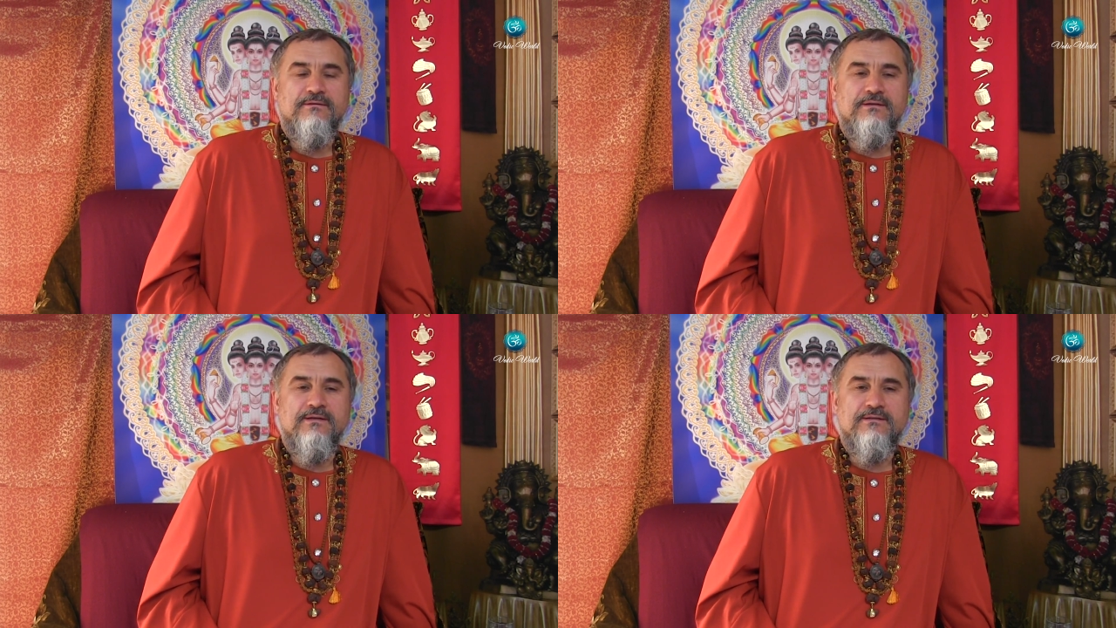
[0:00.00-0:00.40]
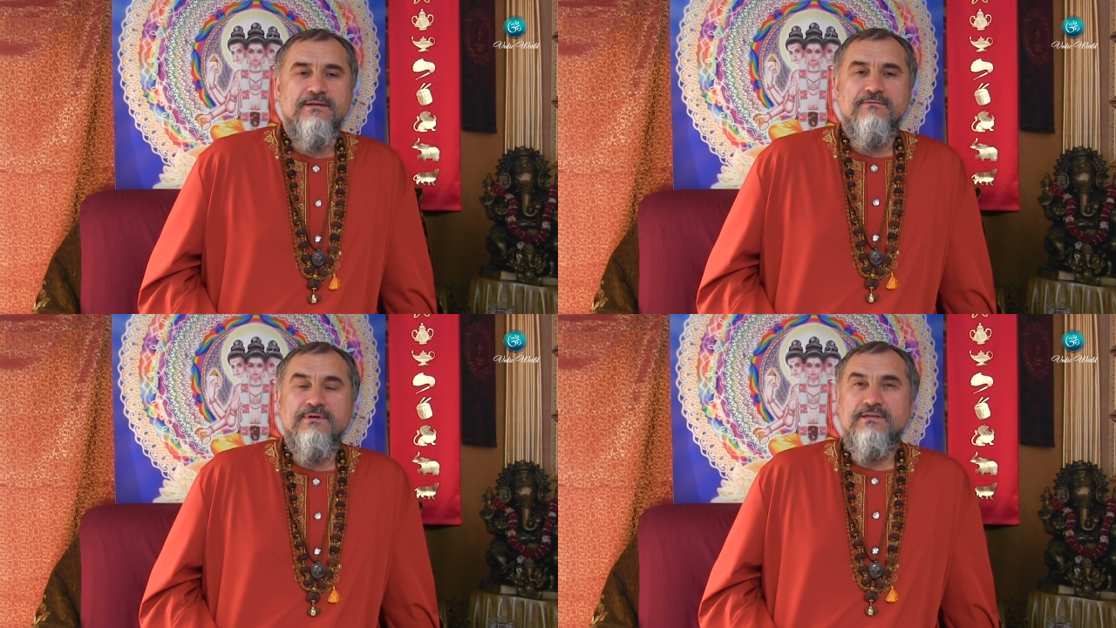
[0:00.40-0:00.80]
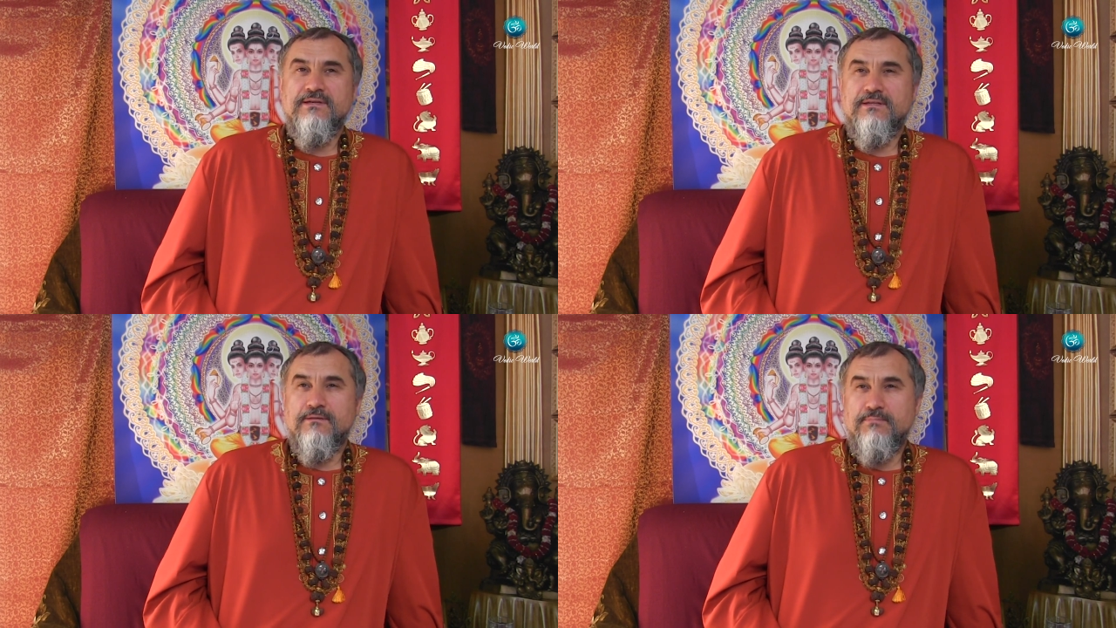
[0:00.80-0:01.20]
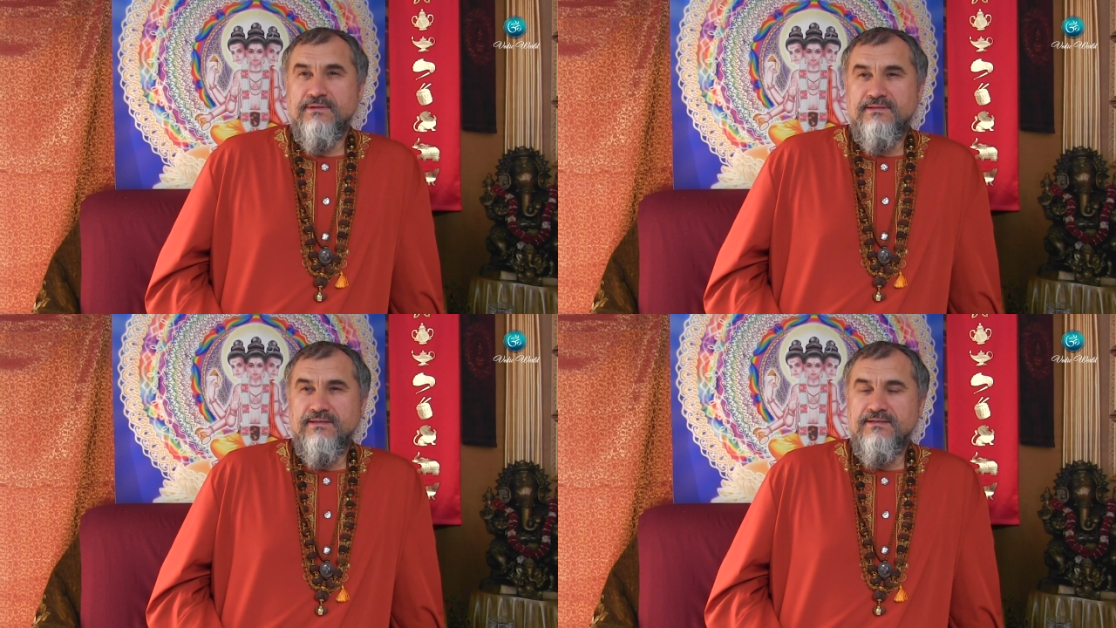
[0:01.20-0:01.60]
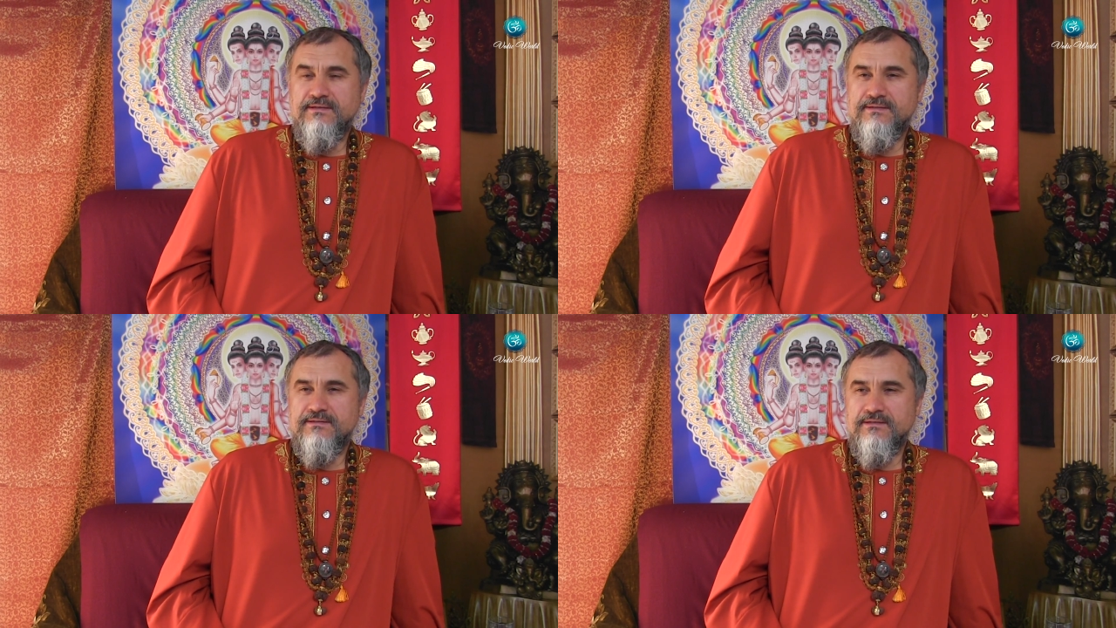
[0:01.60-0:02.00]
Если вы где-то
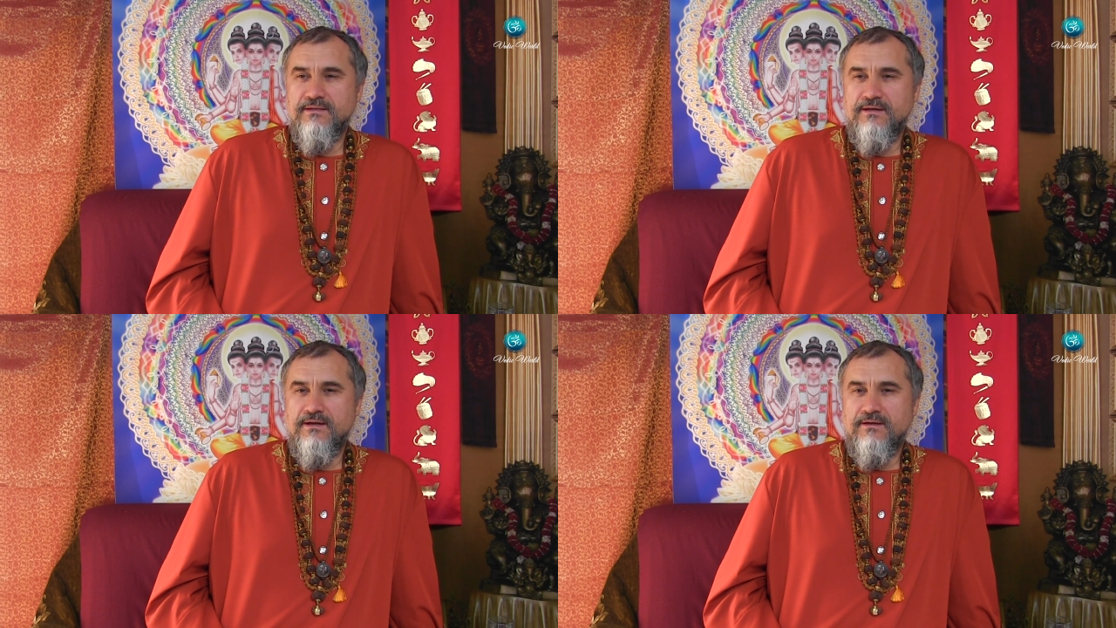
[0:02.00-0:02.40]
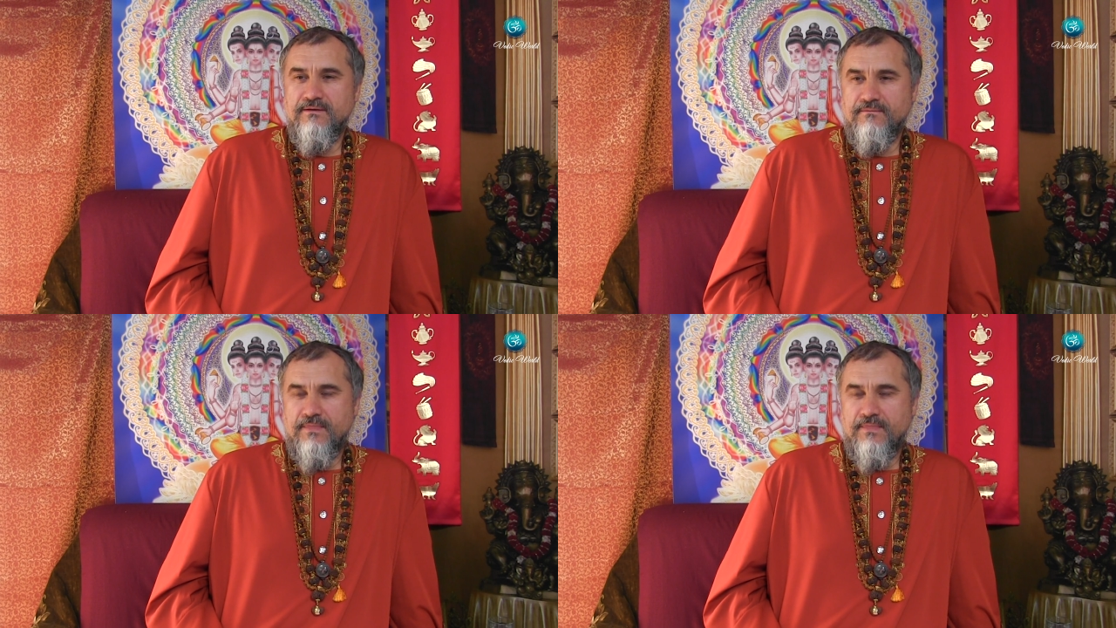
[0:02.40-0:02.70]
поддадитесь на